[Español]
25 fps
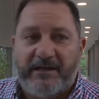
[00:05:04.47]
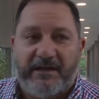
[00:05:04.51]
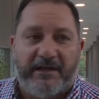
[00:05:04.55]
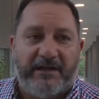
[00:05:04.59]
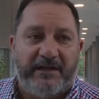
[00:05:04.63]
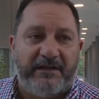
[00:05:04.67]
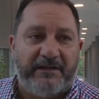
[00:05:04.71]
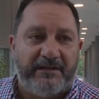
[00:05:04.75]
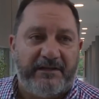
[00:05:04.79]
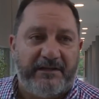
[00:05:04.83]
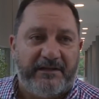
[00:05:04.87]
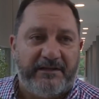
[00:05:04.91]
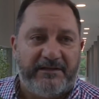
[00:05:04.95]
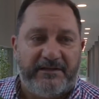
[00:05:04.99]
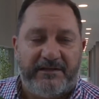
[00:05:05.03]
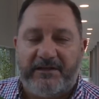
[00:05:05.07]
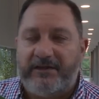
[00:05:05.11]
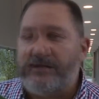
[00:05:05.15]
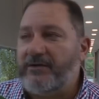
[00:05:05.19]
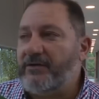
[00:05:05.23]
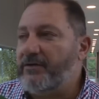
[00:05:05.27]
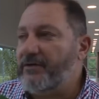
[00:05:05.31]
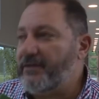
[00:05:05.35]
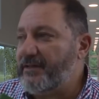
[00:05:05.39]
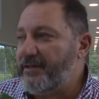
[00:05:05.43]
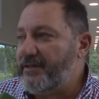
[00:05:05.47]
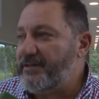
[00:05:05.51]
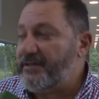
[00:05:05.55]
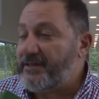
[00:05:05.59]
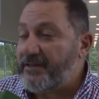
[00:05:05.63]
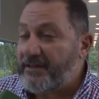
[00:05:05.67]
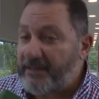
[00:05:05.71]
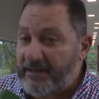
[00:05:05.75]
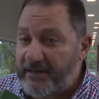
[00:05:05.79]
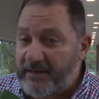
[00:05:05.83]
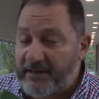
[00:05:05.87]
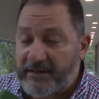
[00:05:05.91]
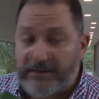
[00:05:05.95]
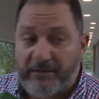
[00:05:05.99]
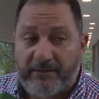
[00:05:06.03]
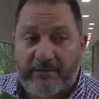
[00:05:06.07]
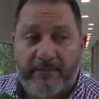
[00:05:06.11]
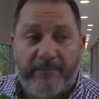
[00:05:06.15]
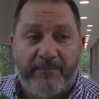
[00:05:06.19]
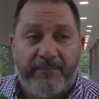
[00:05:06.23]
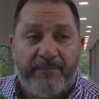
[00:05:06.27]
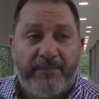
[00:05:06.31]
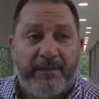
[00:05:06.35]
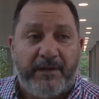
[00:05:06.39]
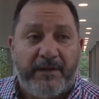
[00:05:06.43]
este, signos de sangrado.